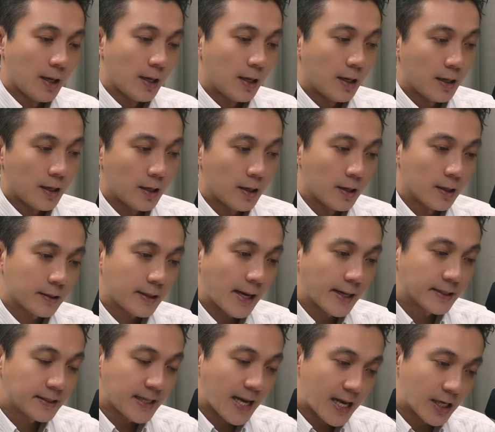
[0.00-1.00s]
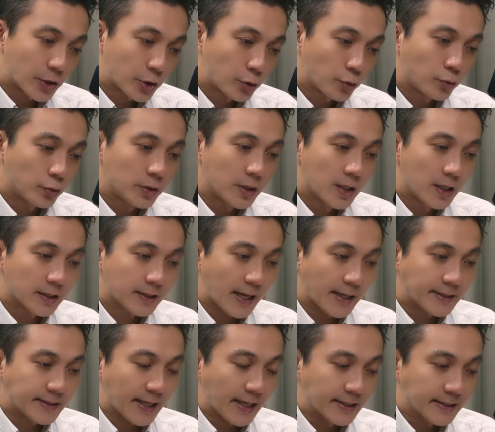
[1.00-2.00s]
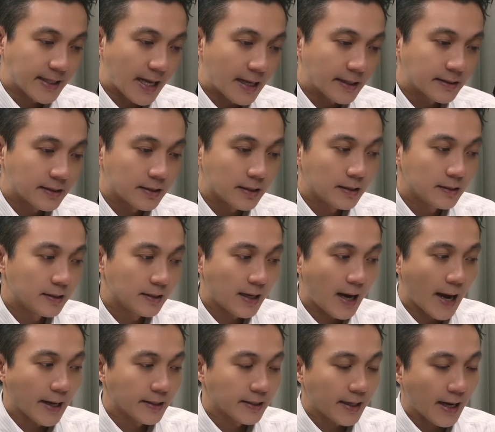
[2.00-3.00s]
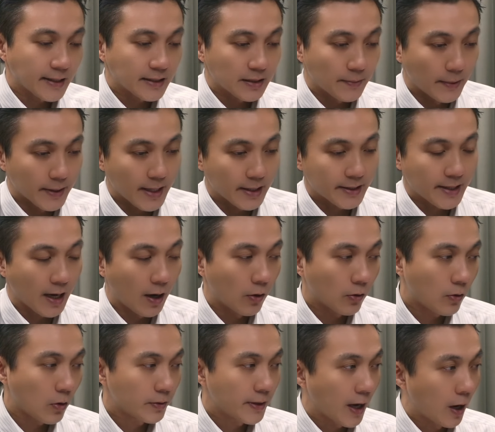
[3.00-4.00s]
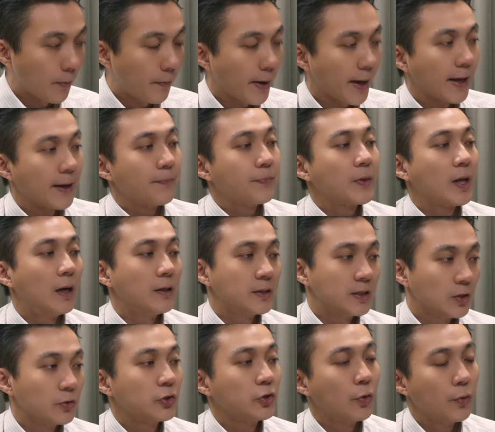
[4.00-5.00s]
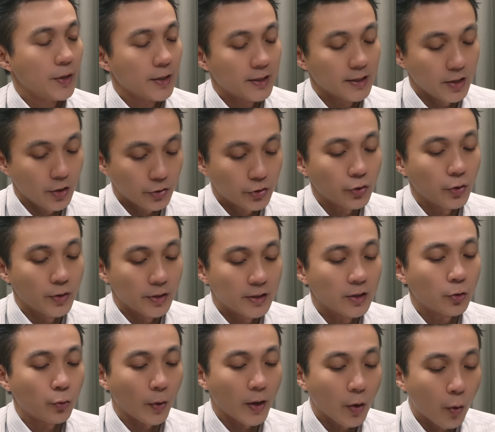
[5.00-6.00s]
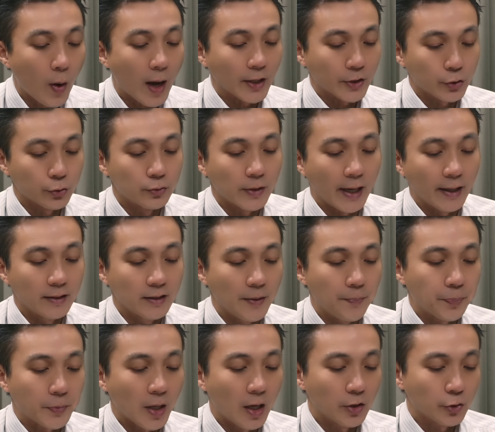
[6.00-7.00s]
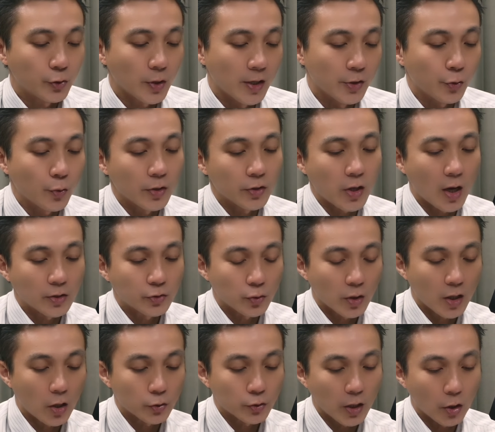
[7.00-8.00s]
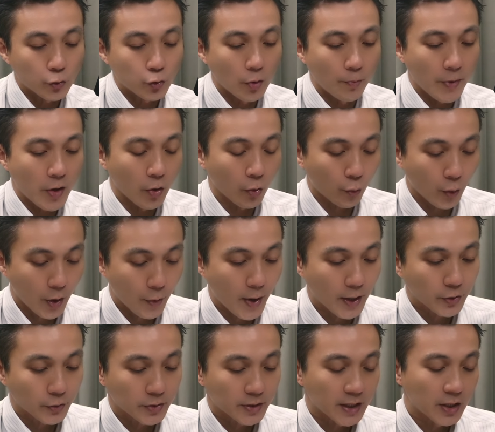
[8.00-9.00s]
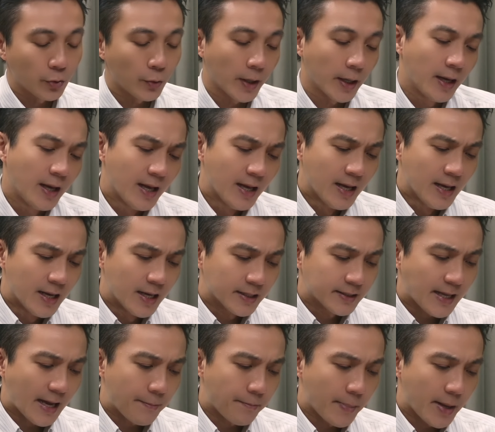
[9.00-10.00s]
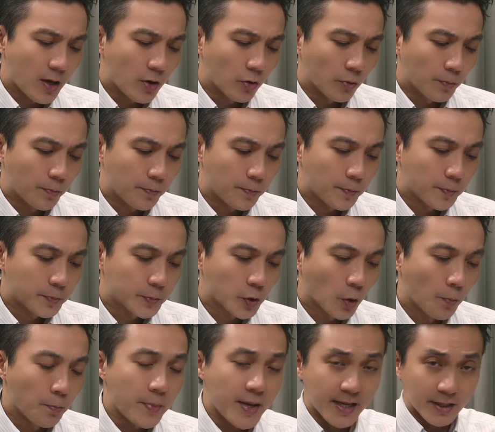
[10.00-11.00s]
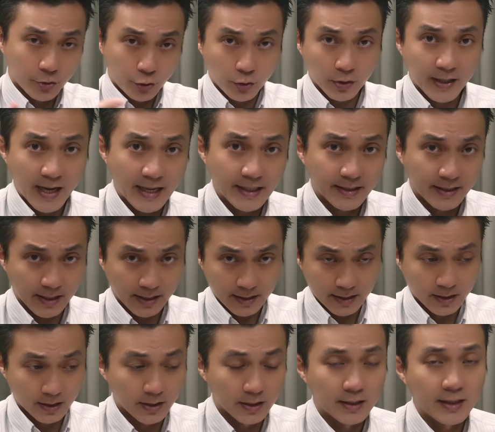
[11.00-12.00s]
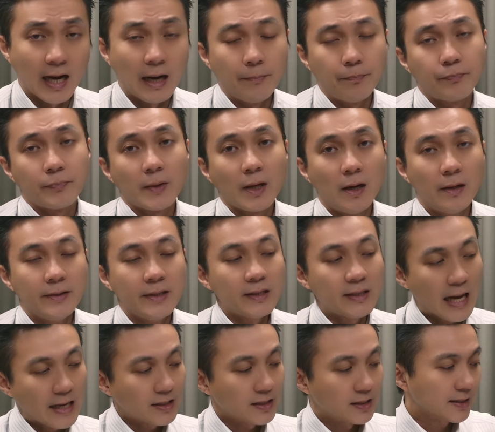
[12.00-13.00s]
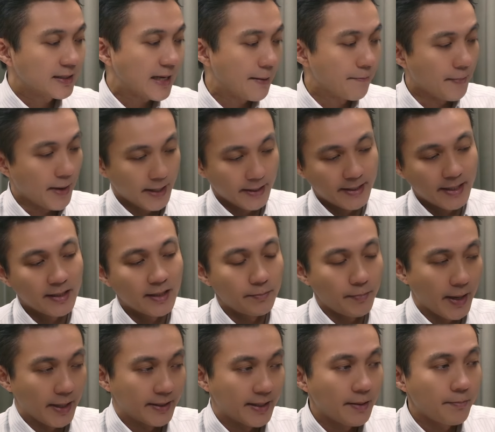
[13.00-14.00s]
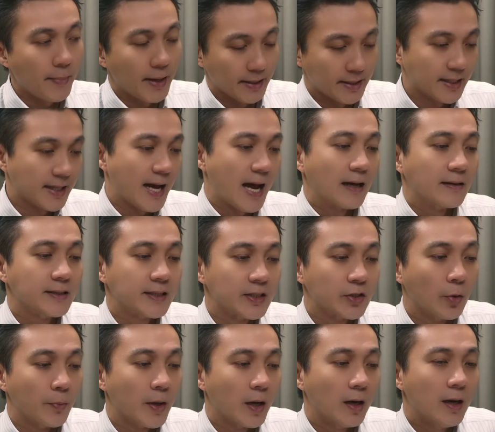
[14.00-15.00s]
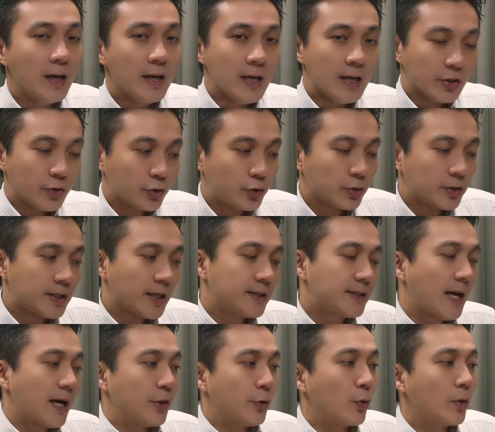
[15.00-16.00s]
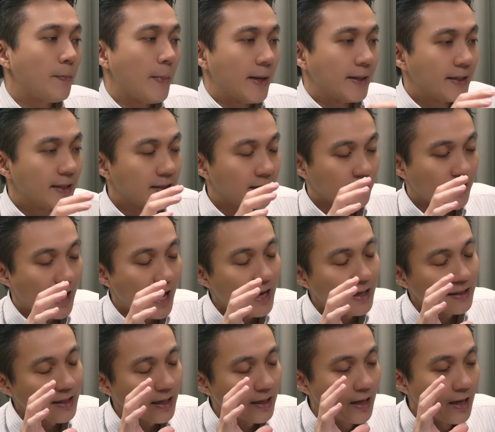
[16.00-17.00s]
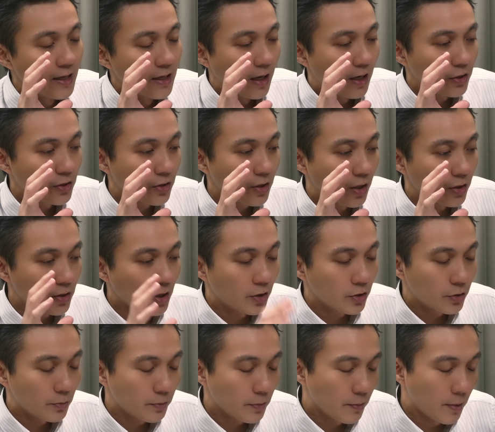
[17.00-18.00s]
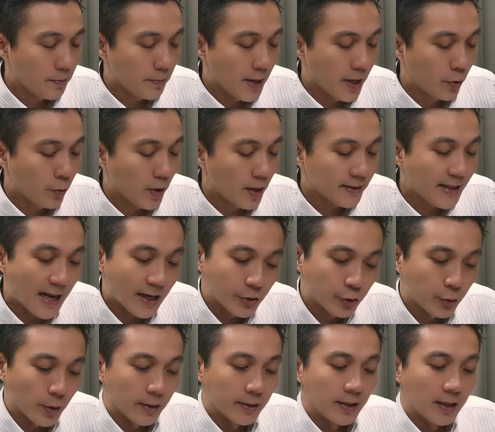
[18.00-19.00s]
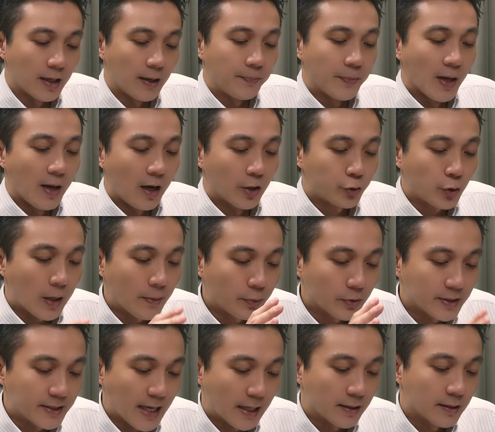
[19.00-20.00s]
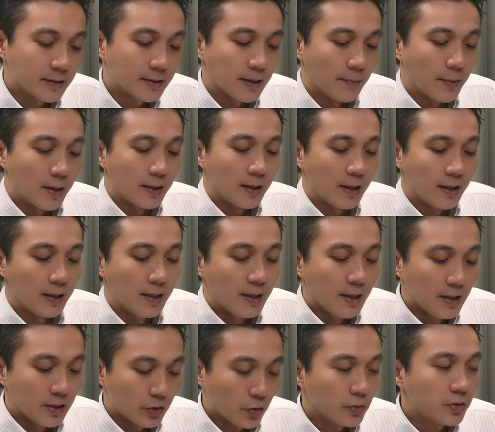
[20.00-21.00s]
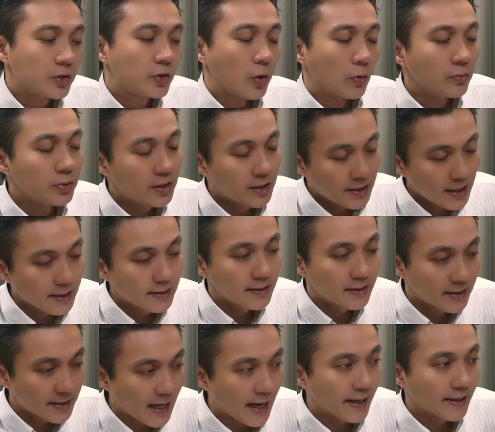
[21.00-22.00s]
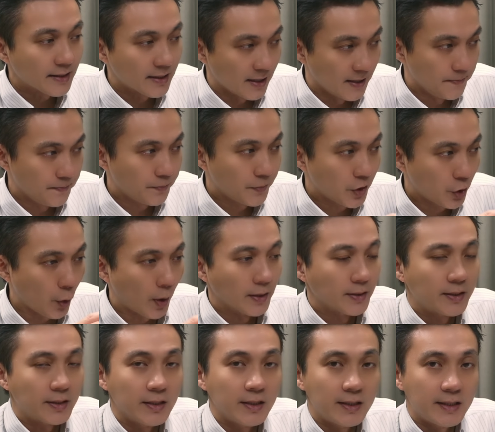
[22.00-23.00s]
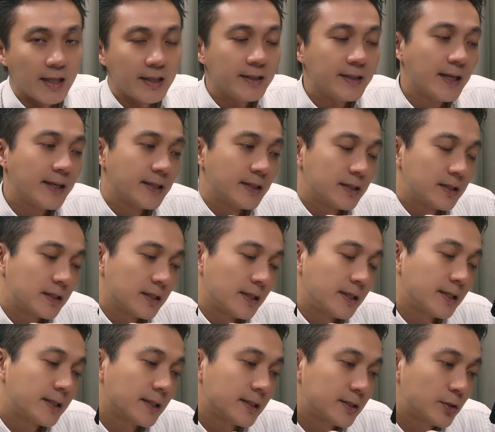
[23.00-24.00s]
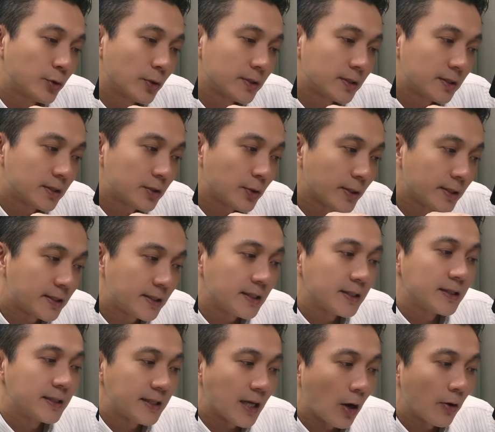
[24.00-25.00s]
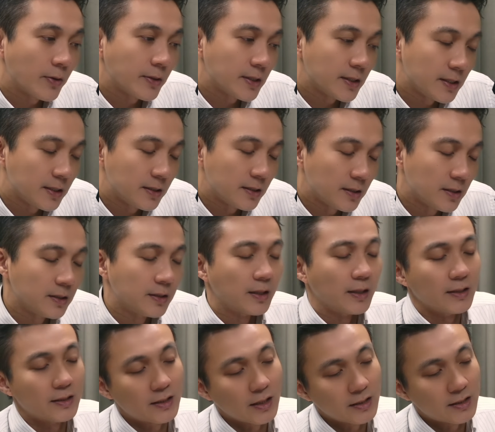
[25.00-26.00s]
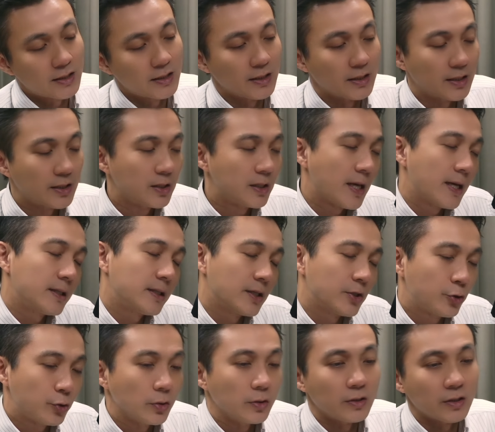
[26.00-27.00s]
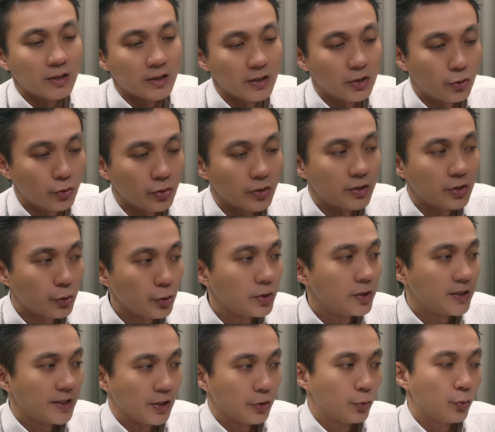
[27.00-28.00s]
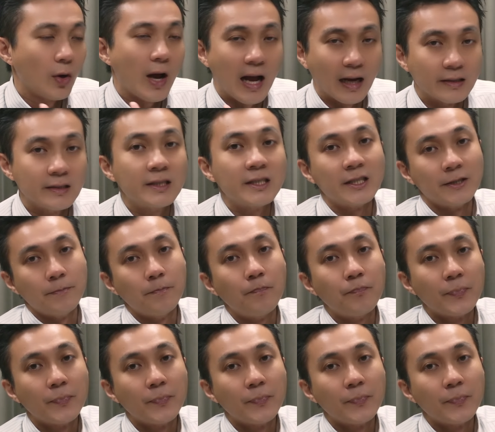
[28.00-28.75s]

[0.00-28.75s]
呃，该加速呢？该踩刹车呢？还是该怎么样调调配？好，就就会一个就有一个规划出来了。好，所以很多人操作操操作没有规划，就是因为他没有从面去看整个市场。你他看每天的每天每天的行情有没有？就是现在很多人每天只看啊，那呃要要美美国要大选了哦，川普讲了什么了？都是从现在的短时间内的一个最最近交易日的这几天的讯息去去解读行情。